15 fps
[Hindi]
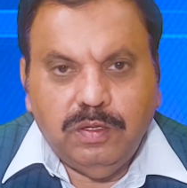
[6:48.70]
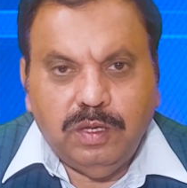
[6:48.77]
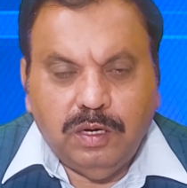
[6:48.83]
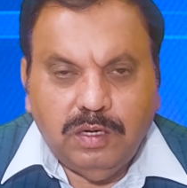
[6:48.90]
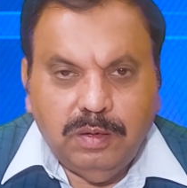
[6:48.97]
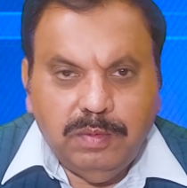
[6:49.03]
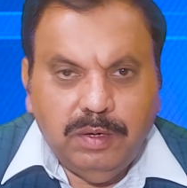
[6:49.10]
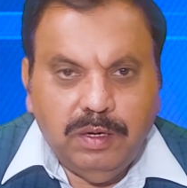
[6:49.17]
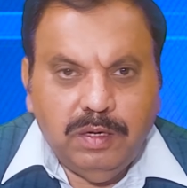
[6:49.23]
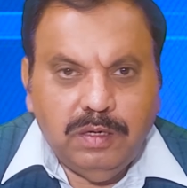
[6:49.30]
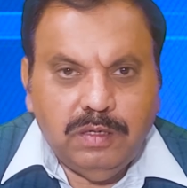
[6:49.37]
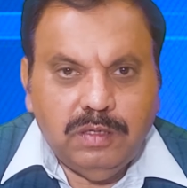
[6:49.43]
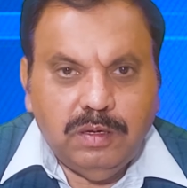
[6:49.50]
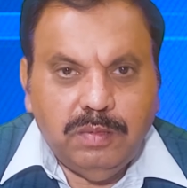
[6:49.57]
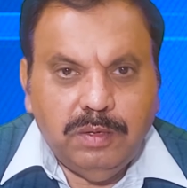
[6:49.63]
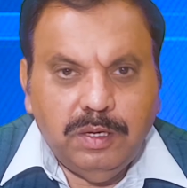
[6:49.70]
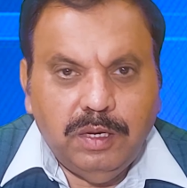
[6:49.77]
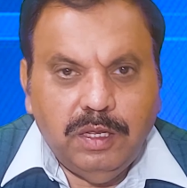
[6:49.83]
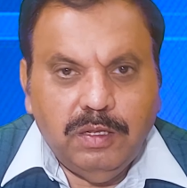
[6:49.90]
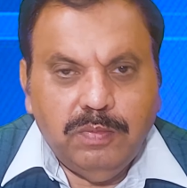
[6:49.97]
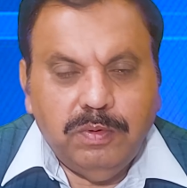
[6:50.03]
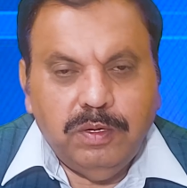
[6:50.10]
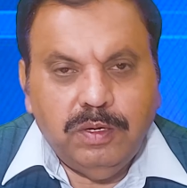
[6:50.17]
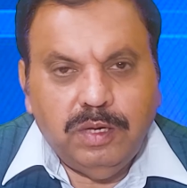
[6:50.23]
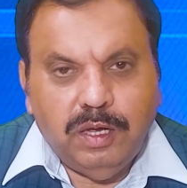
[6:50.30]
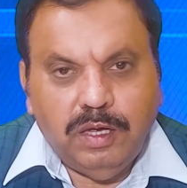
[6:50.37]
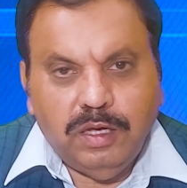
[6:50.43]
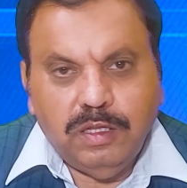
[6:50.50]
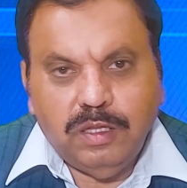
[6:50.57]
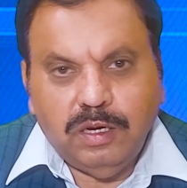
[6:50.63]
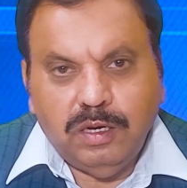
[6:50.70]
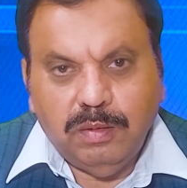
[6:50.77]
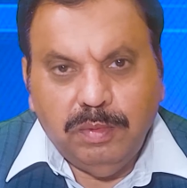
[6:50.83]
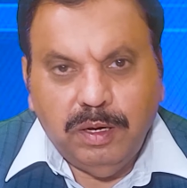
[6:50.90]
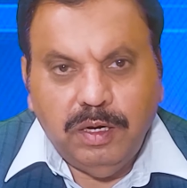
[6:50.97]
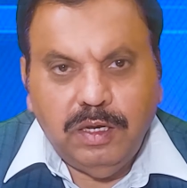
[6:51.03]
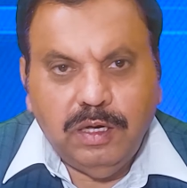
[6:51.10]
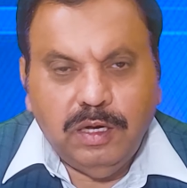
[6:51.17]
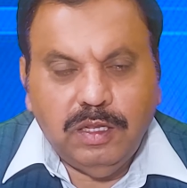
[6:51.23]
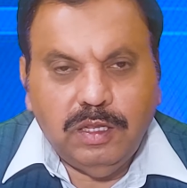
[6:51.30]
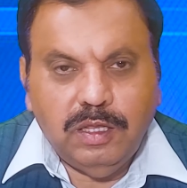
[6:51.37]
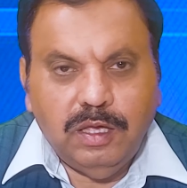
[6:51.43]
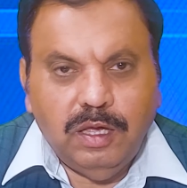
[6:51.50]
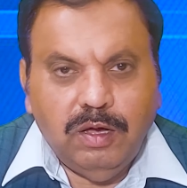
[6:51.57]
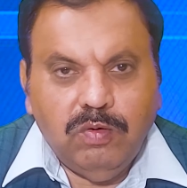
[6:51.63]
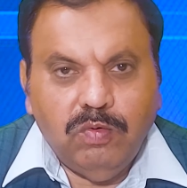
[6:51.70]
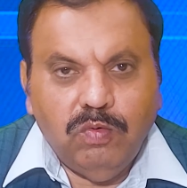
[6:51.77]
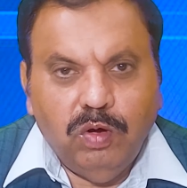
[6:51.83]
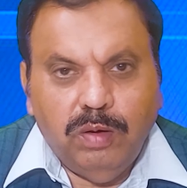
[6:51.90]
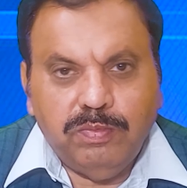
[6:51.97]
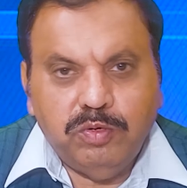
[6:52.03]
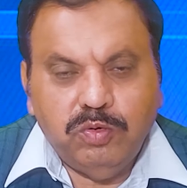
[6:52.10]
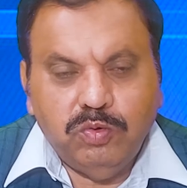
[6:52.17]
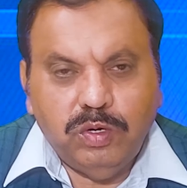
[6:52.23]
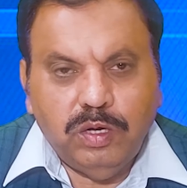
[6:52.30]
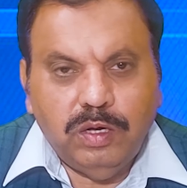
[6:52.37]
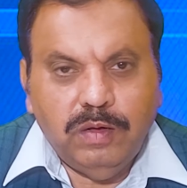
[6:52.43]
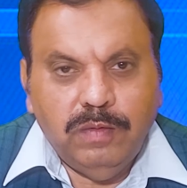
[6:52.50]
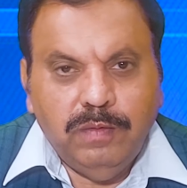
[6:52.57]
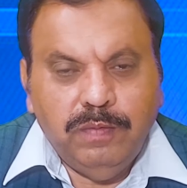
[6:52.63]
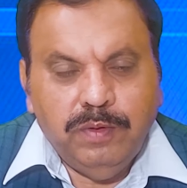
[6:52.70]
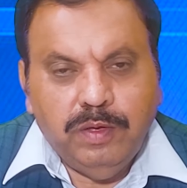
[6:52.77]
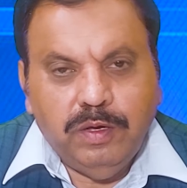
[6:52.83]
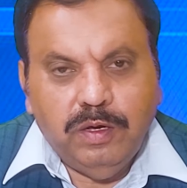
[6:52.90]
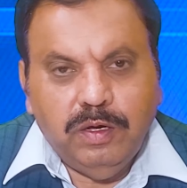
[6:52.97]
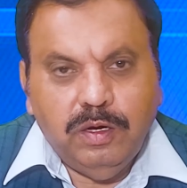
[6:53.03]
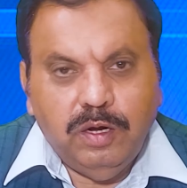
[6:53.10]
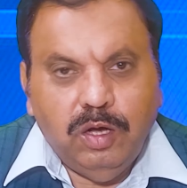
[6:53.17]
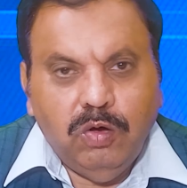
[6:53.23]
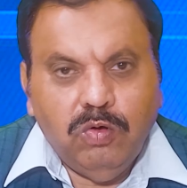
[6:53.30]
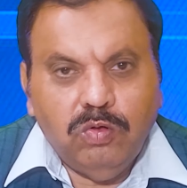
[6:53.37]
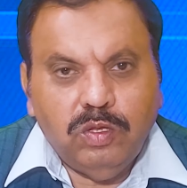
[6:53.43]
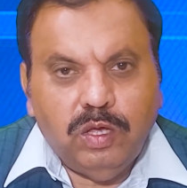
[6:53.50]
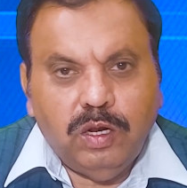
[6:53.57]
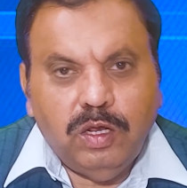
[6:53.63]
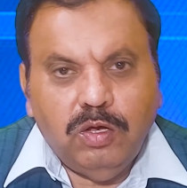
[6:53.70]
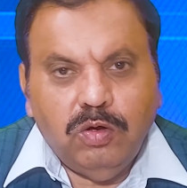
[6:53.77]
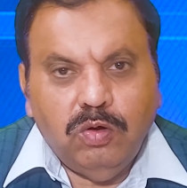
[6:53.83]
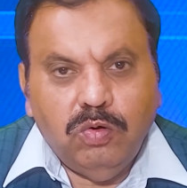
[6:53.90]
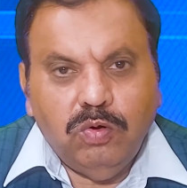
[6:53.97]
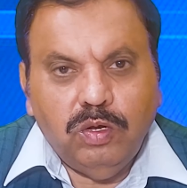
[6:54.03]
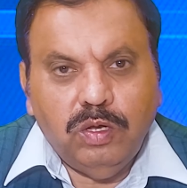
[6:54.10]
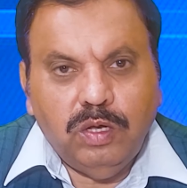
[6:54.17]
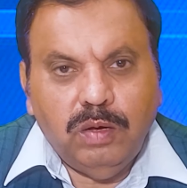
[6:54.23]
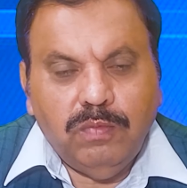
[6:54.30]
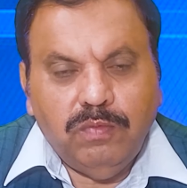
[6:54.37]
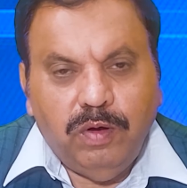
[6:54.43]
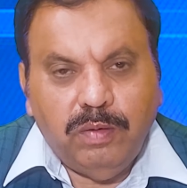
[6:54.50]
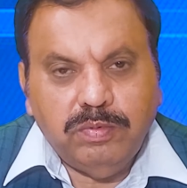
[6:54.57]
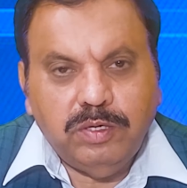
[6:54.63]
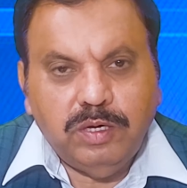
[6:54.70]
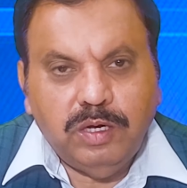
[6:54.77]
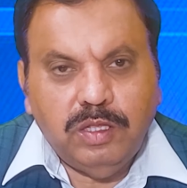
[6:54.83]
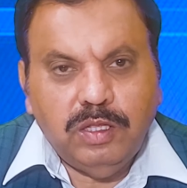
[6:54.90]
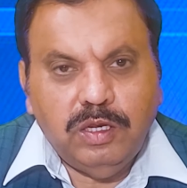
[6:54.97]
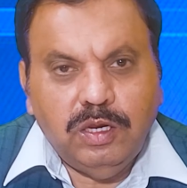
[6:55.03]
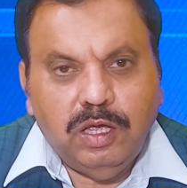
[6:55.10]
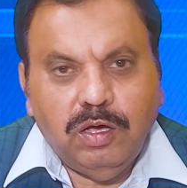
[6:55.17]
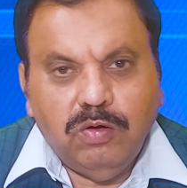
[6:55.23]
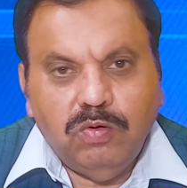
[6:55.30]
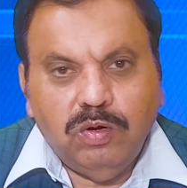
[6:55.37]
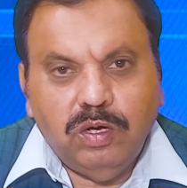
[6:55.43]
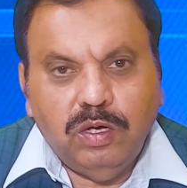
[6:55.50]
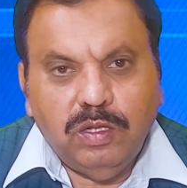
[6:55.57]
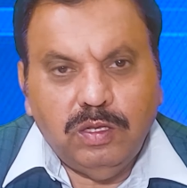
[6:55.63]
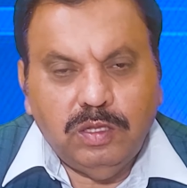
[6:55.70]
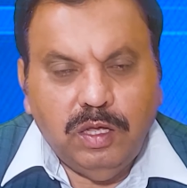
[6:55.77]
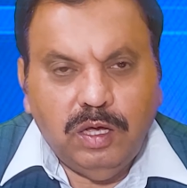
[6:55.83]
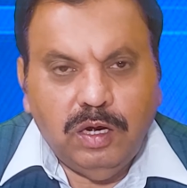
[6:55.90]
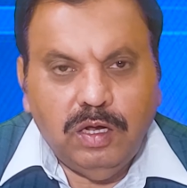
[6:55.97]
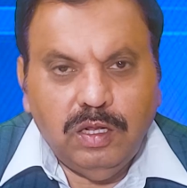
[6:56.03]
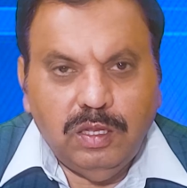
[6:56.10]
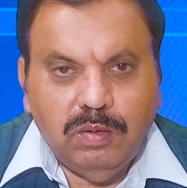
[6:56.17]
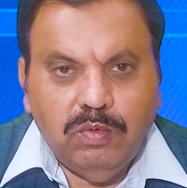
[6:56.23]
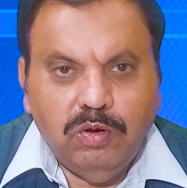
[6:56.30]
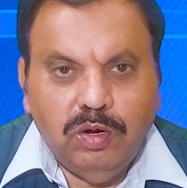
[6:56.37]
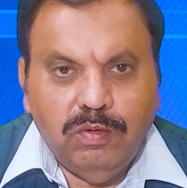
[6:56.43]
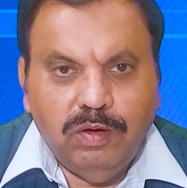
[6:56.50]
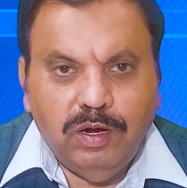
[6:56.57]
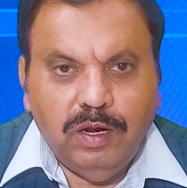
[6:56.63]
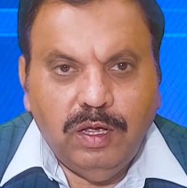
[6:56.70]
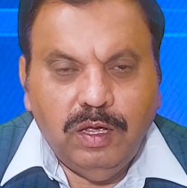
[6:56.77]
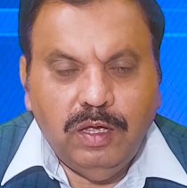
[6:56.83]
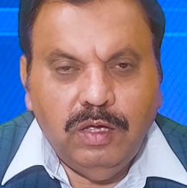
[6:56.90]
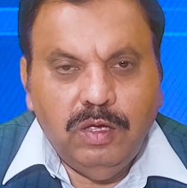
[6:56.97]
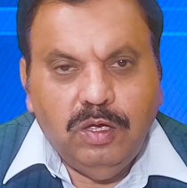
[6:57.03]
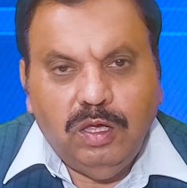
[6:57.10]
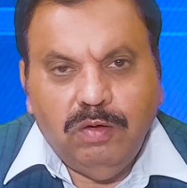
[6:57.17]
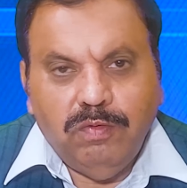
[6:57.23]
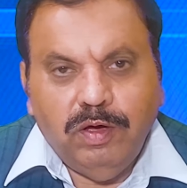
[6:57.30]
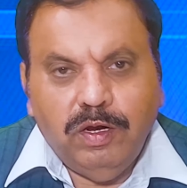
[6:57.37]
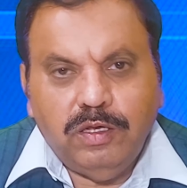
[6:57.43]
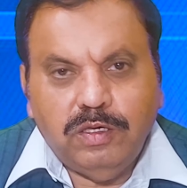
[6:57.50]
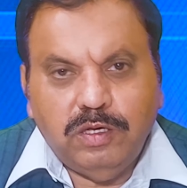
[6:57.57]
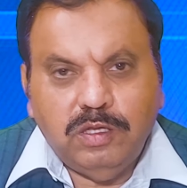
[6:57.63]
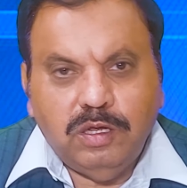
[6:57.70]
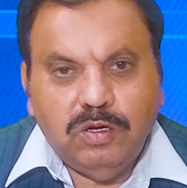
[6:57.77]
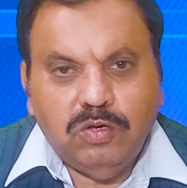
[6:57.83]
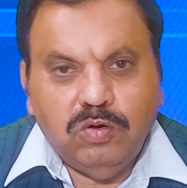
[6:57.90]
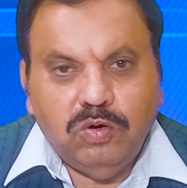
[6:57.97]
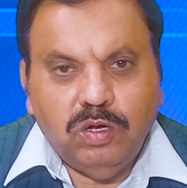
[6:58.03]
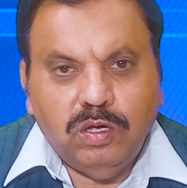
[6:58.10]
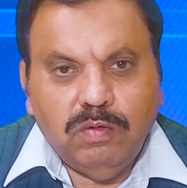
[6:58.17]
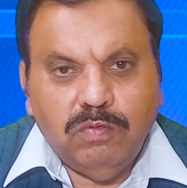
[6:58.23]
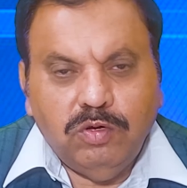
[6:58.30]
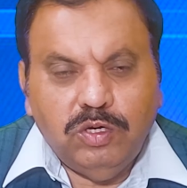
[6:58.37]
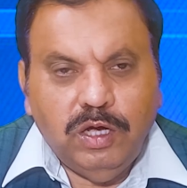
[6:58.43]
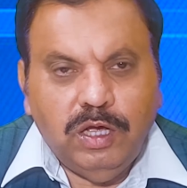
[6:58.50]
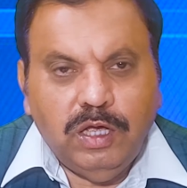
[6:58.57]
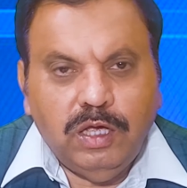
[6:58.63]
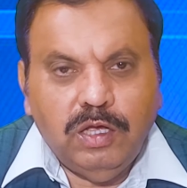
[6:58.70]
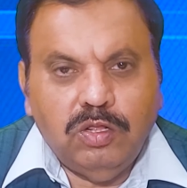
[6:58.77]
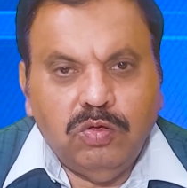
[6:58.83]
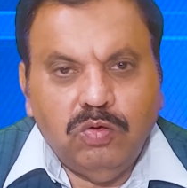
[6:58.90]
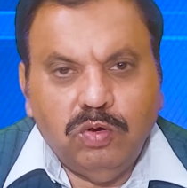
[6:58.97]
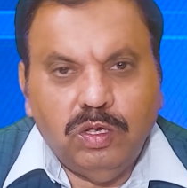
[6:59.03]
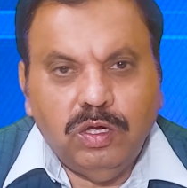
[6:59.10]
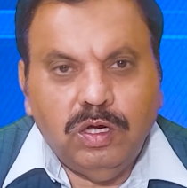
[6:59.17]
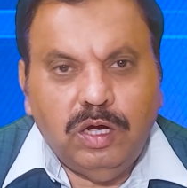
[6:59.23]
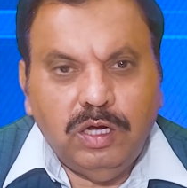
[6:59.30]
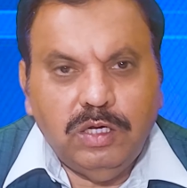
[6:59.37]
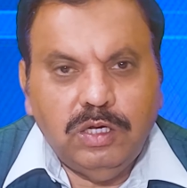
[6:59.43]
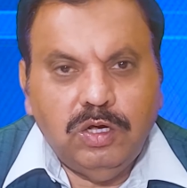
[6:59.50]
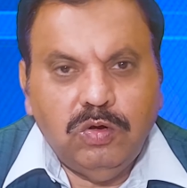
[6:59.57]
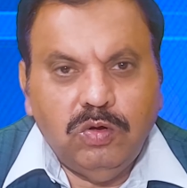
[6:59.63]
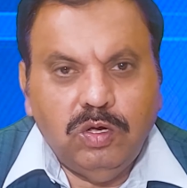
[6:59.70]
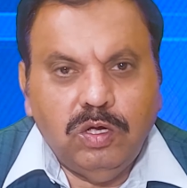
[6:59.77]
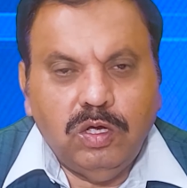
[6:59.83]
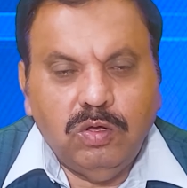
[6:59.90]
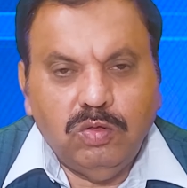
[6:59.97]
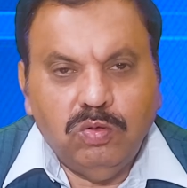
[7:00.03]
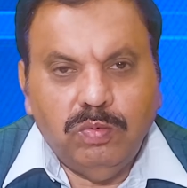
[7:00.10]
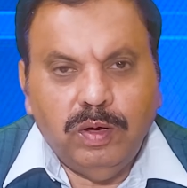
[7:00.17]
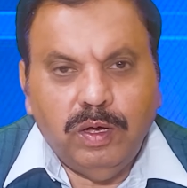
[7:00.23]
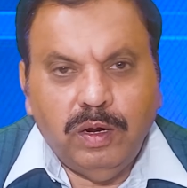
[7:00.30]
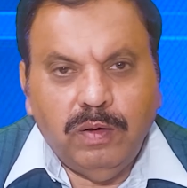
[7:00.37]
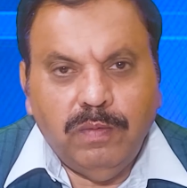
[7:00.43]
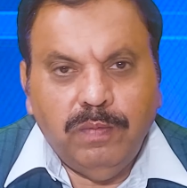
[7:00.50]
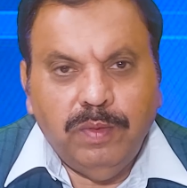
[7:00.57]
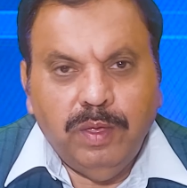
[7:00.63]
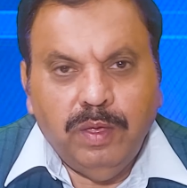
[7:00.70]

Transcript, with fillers: तर्जमान समझ लें पी टी आई की तर्जमानी करते हैं और वो अब चूँकि नौ तारीख को उनकी अब वापसी का दिन है उनका इकतदार ख़त्म होने वाला है ईवान सदर छोड़ के वो जाएंगे तो उनकी ख्वाहिश ये होगी कि दोबारा